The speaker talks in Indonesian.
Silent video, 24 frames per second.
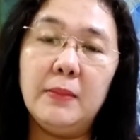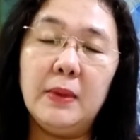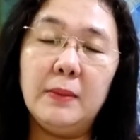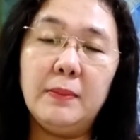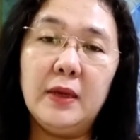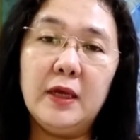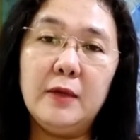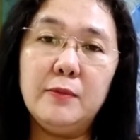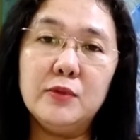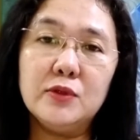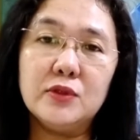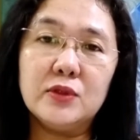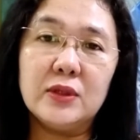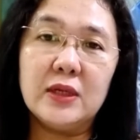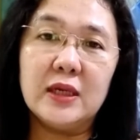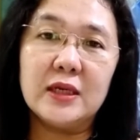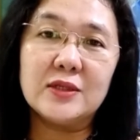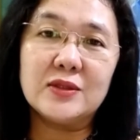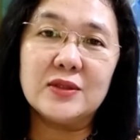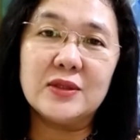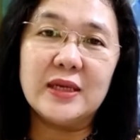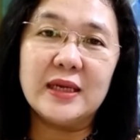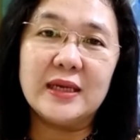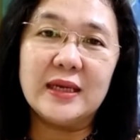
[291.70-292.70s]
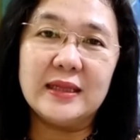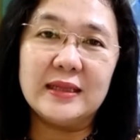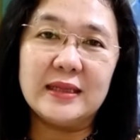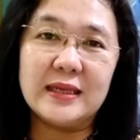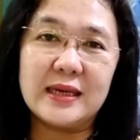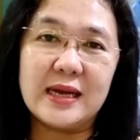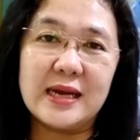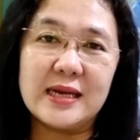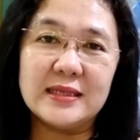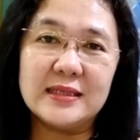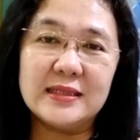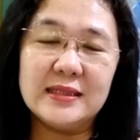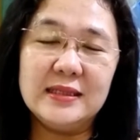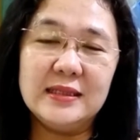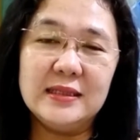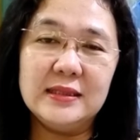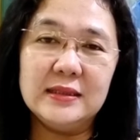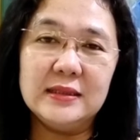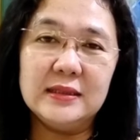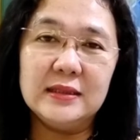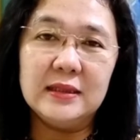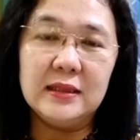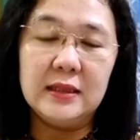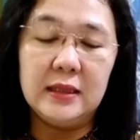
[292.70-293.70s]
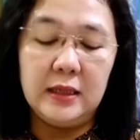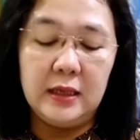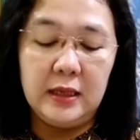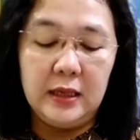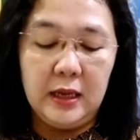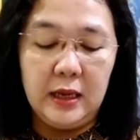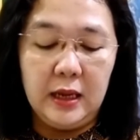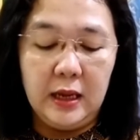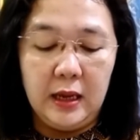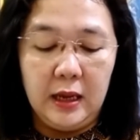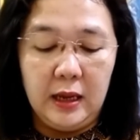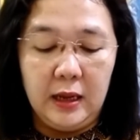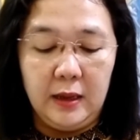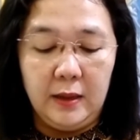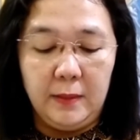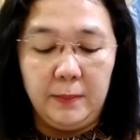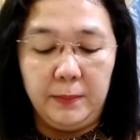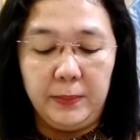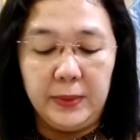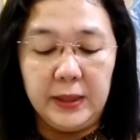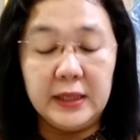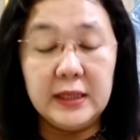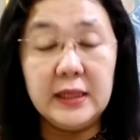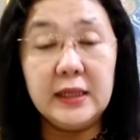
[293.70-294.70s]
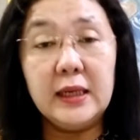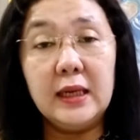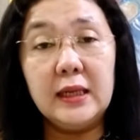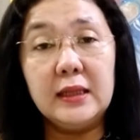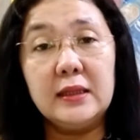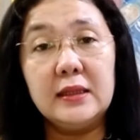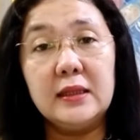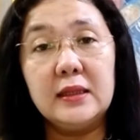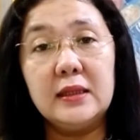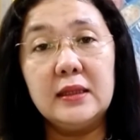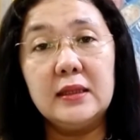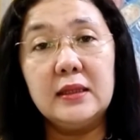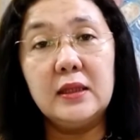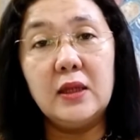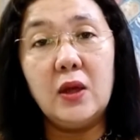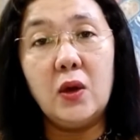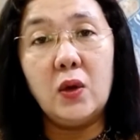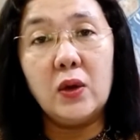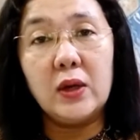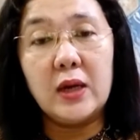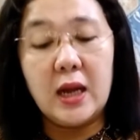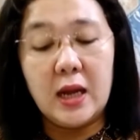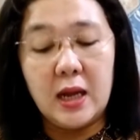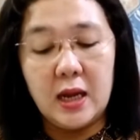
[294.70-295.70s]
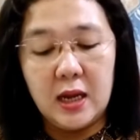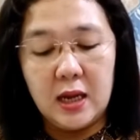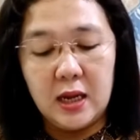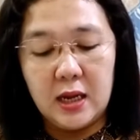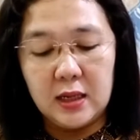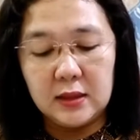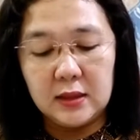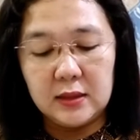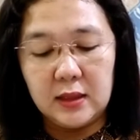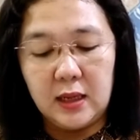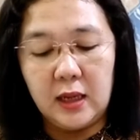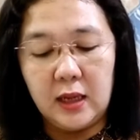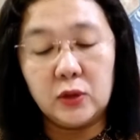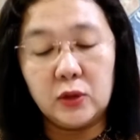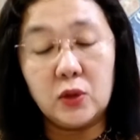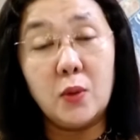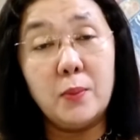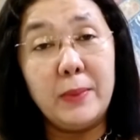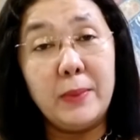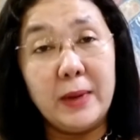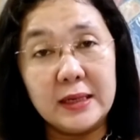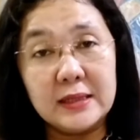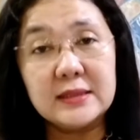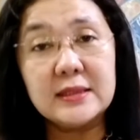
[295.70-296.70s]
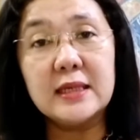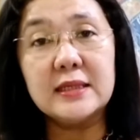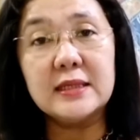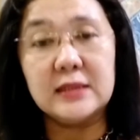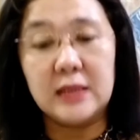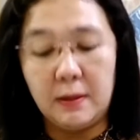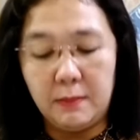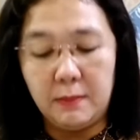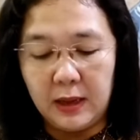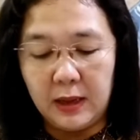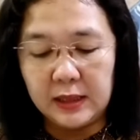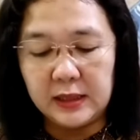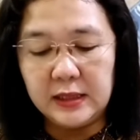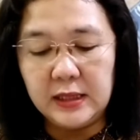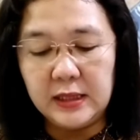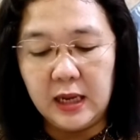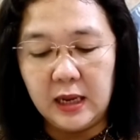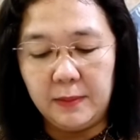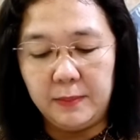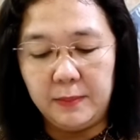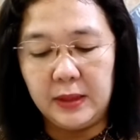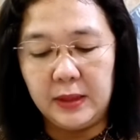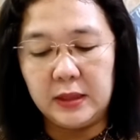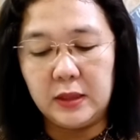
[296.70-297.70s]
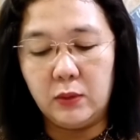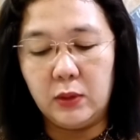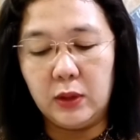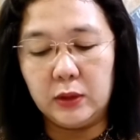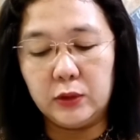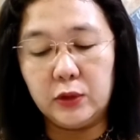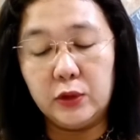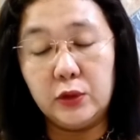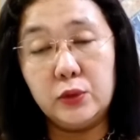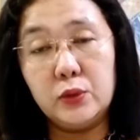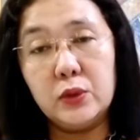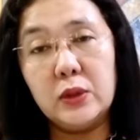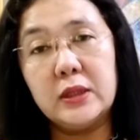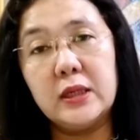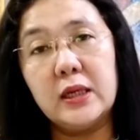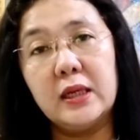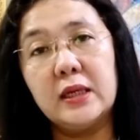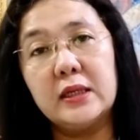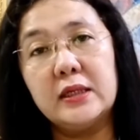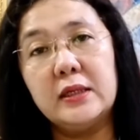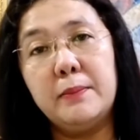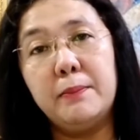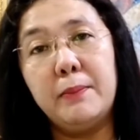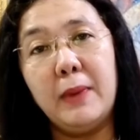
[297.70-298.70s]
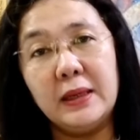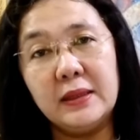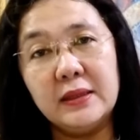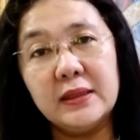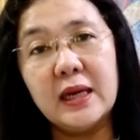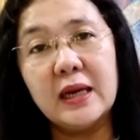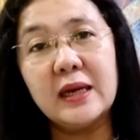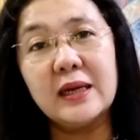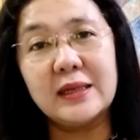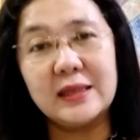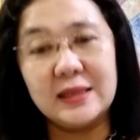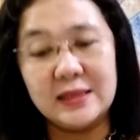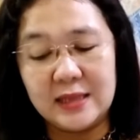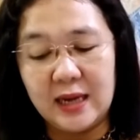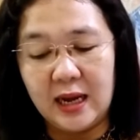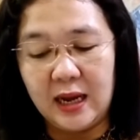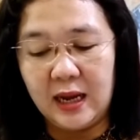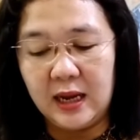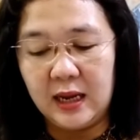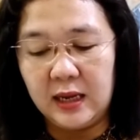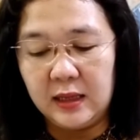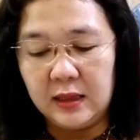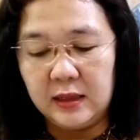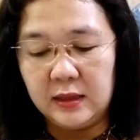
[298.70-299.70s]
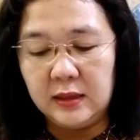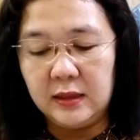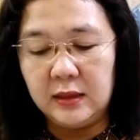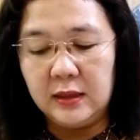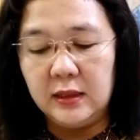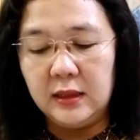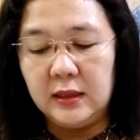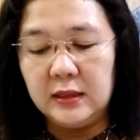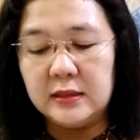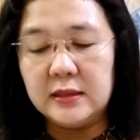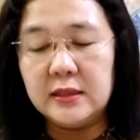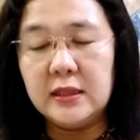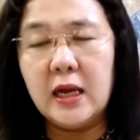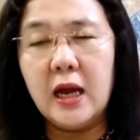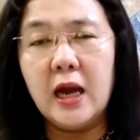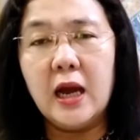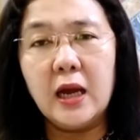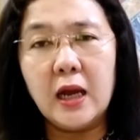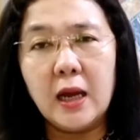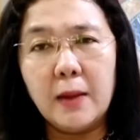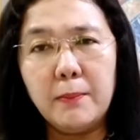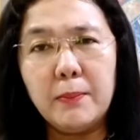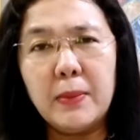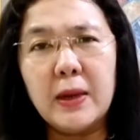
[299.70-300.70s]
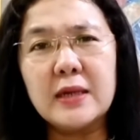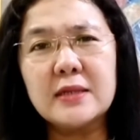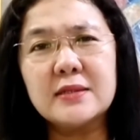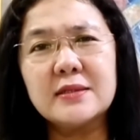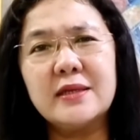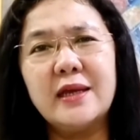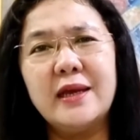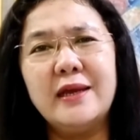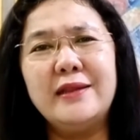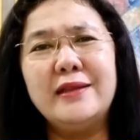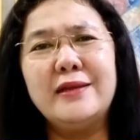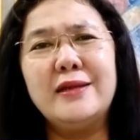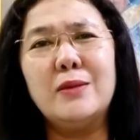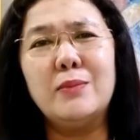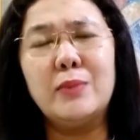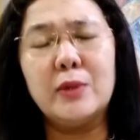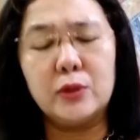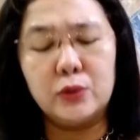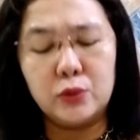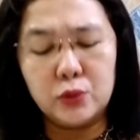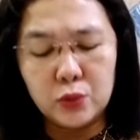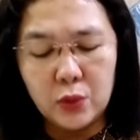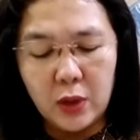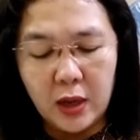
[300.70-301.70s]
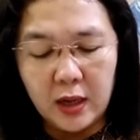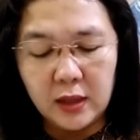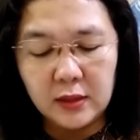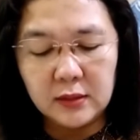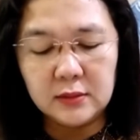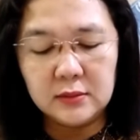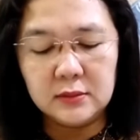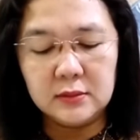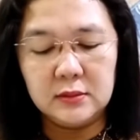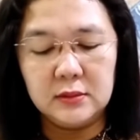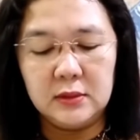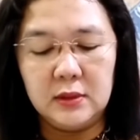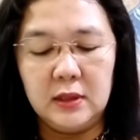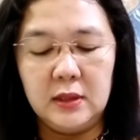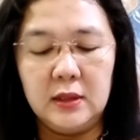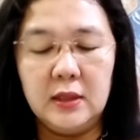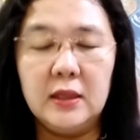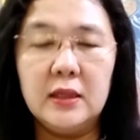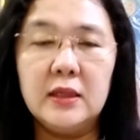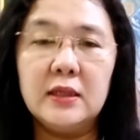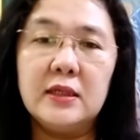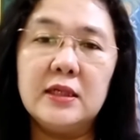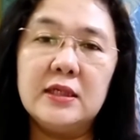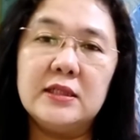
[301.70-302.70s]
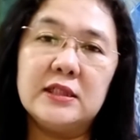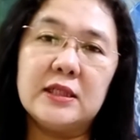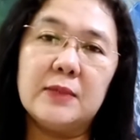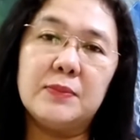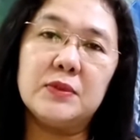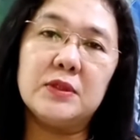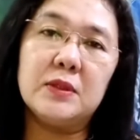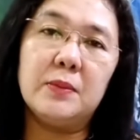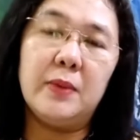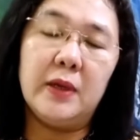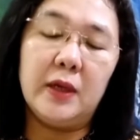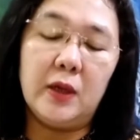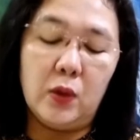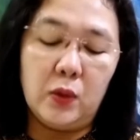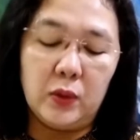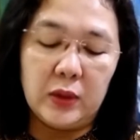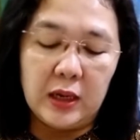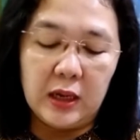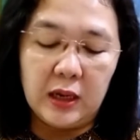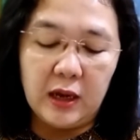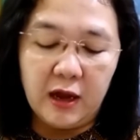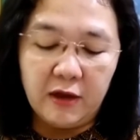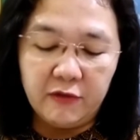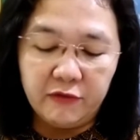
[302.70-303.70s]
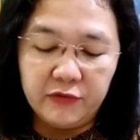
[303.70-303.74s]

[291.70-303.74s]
Bapak Ibu Saudara-saudari yang terkasih, predikat orang atau bangsa Samaria pada waktu itu adalah dipandang rendah. Dianggap bangsa yang tidak bertuhan, dicap sebagai orang